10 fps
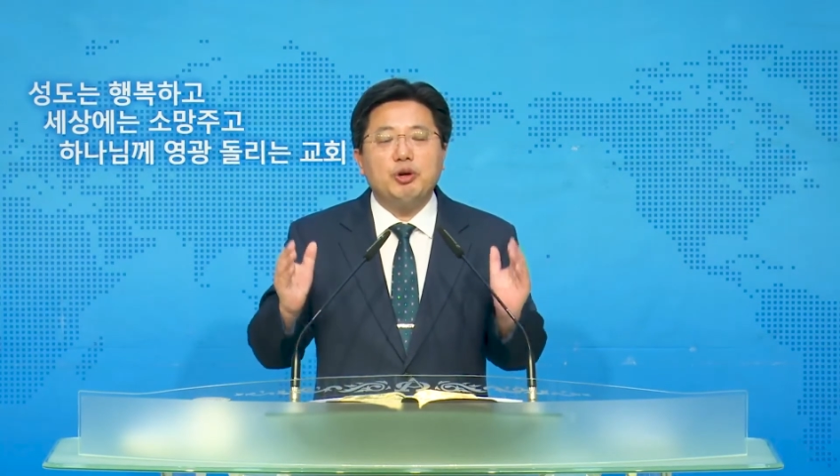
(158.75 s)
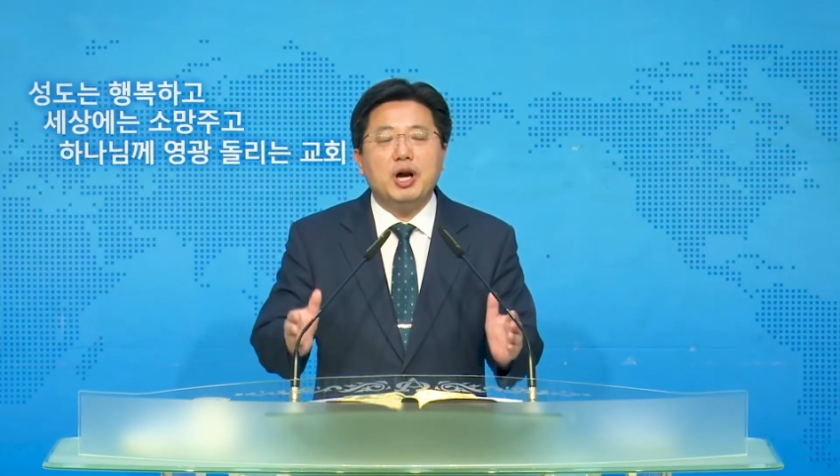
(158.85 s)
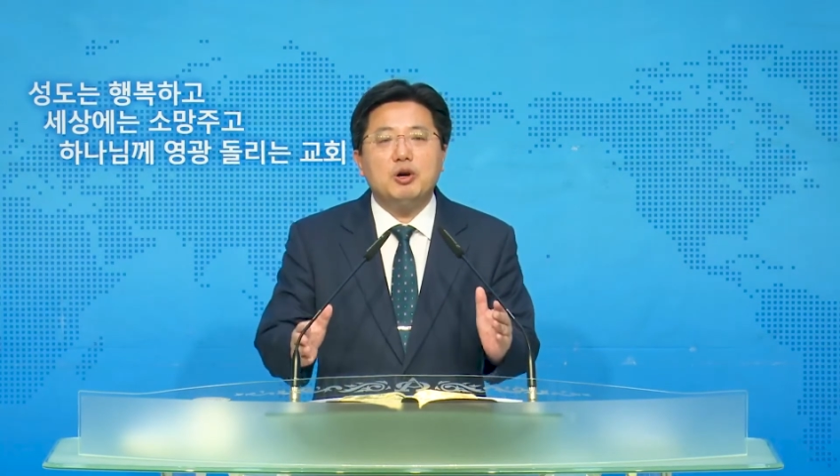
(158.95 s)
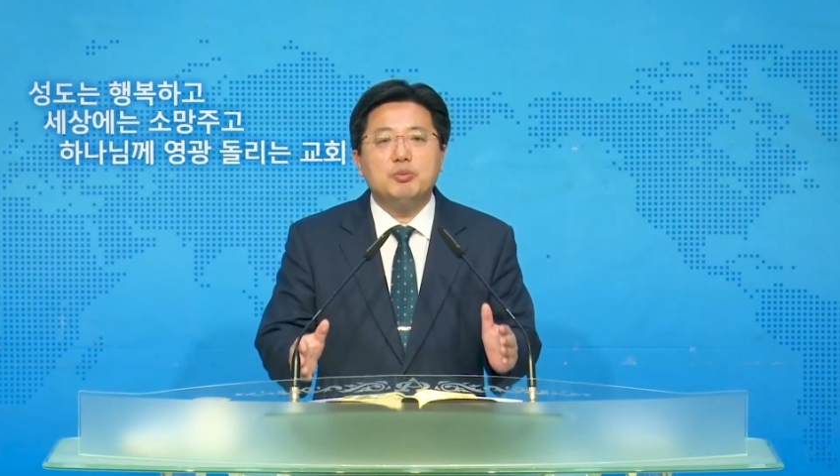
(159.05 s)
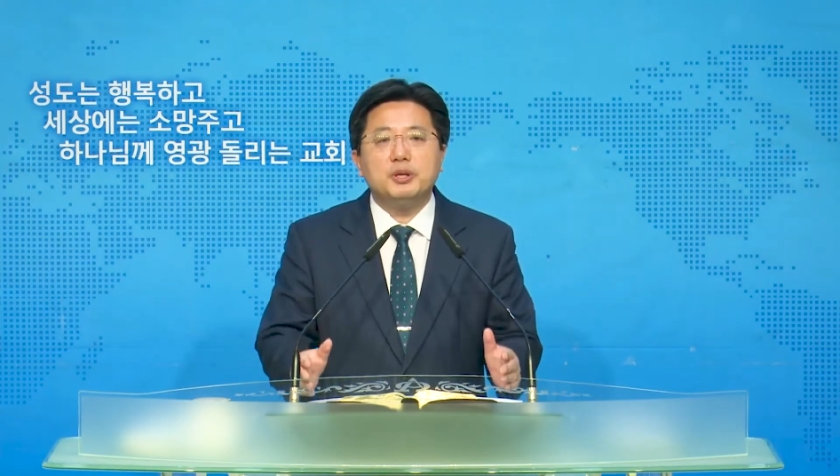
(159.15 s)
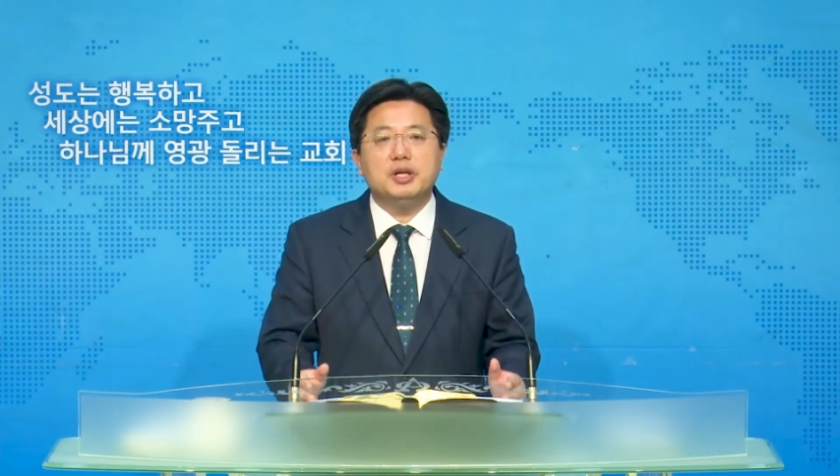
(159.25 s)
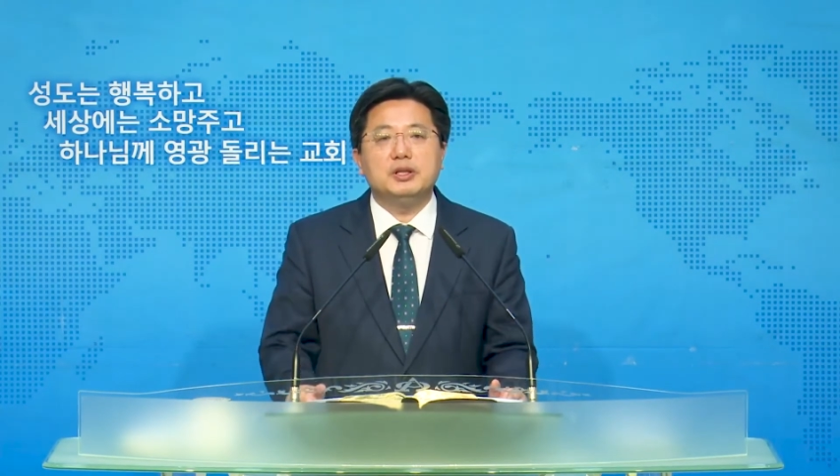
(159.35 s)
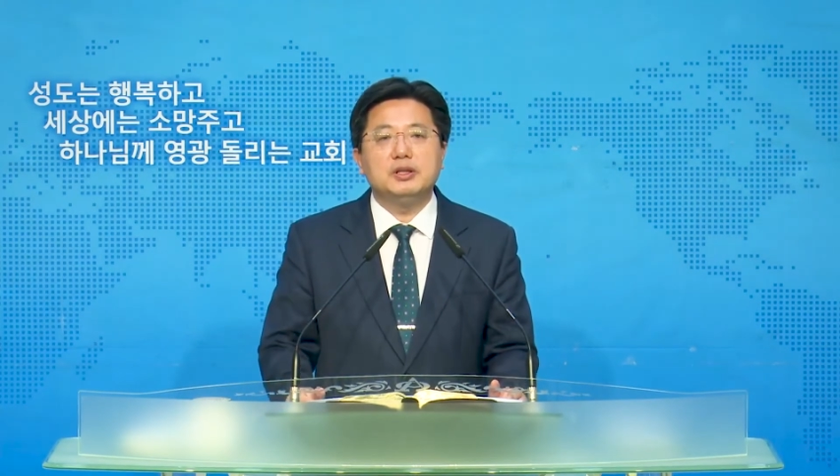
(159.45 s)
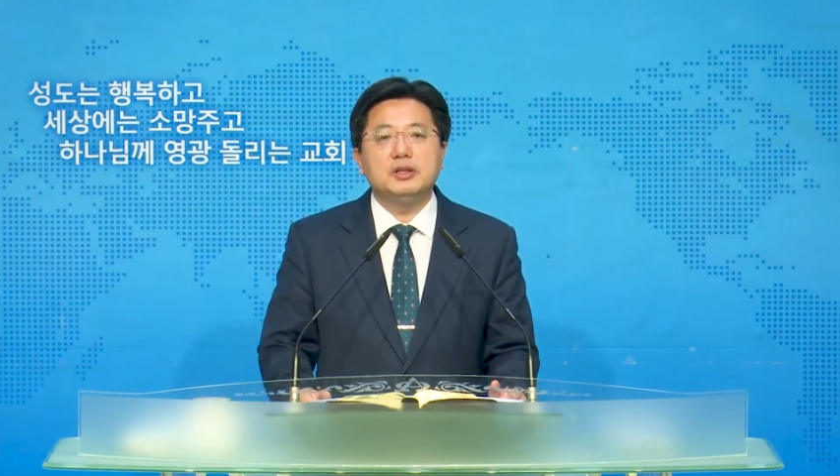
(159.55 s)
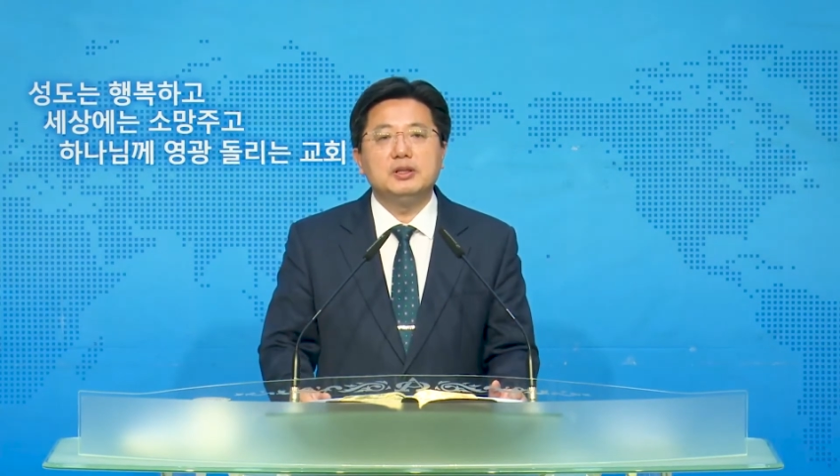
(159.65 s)

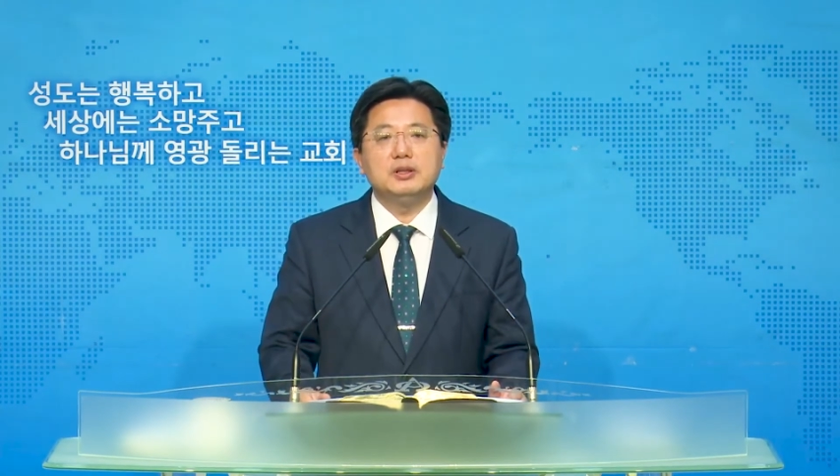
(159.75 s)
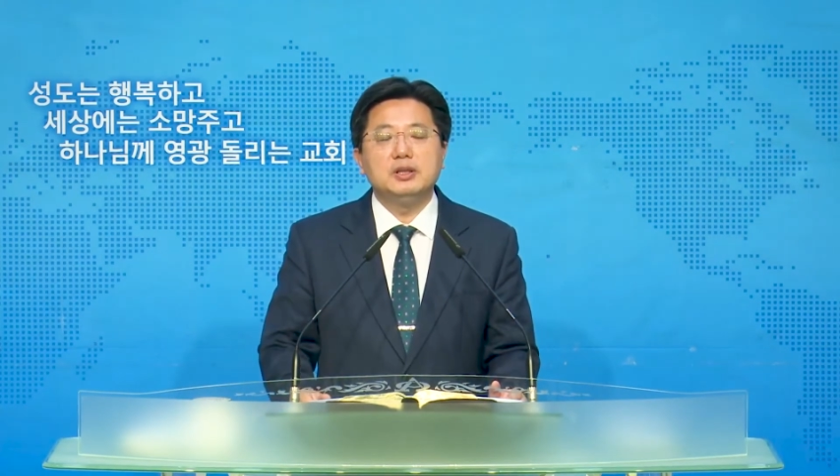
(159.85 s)
돌아오면